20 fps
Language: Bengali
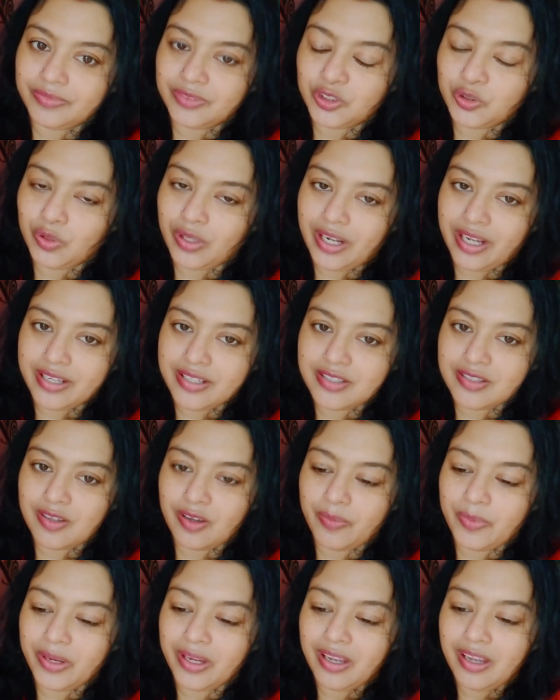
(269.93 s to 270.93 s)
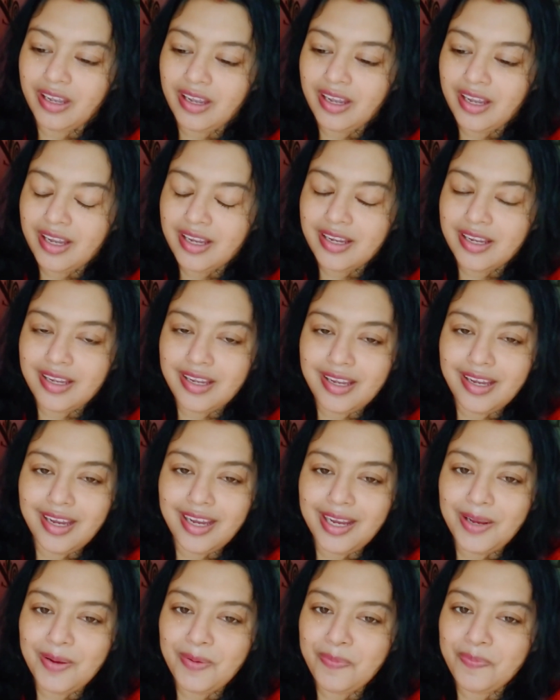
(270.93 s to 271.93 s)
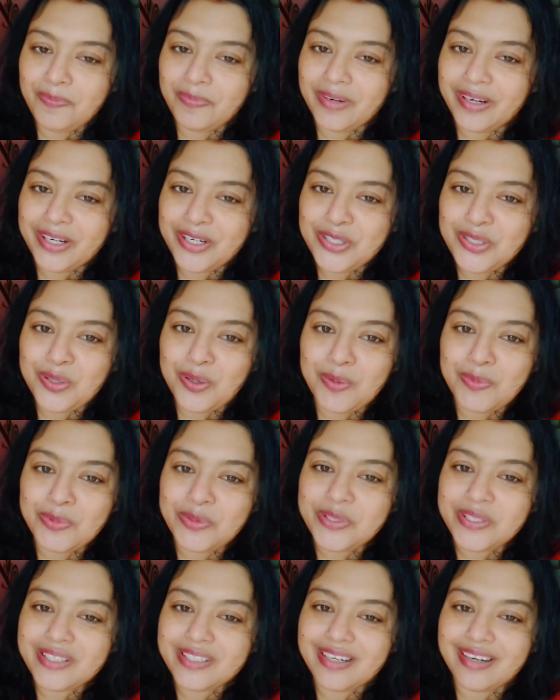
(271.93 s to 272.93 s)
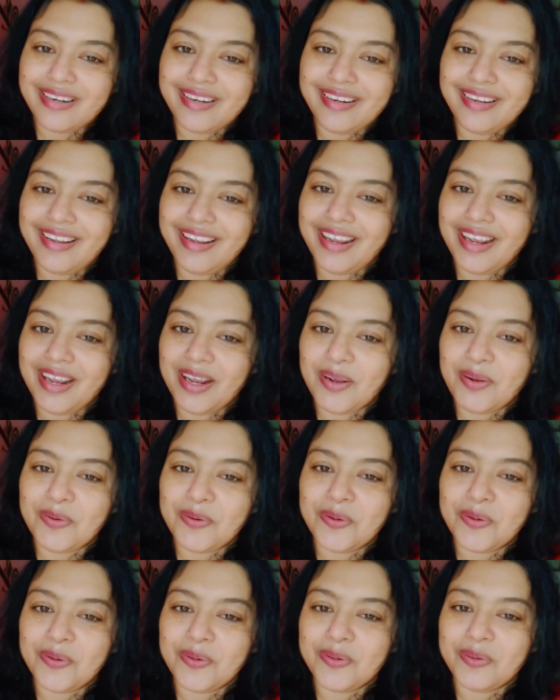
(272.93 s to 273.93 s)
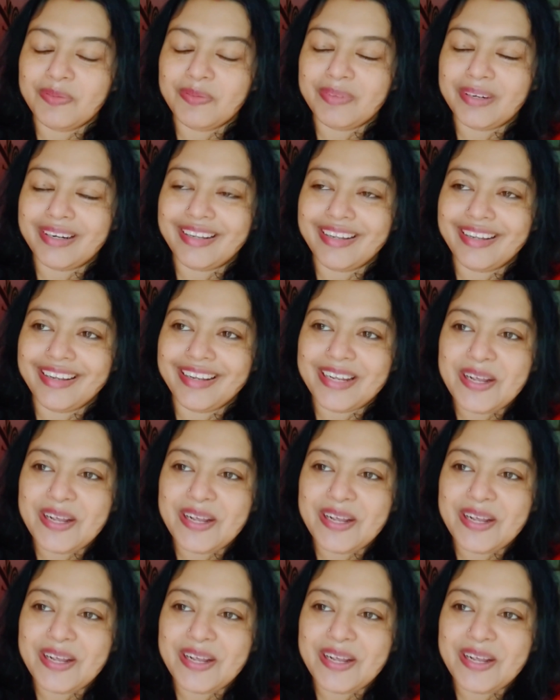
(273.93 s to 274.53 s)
চলে আসতে হবে কি মানে সমস্যা নিয়ে এগোনো মানে